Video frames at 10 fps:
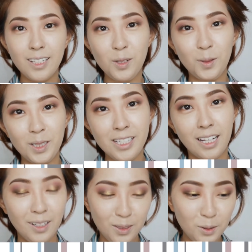但是我
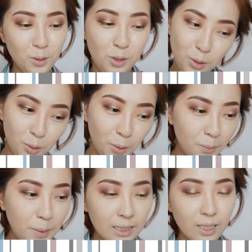想要用修容
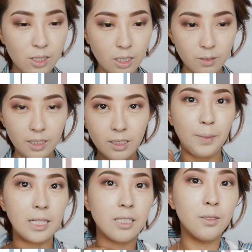棒呢，稍微
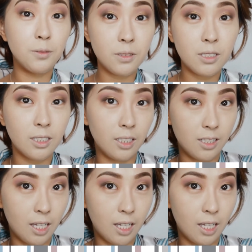把这个肤色给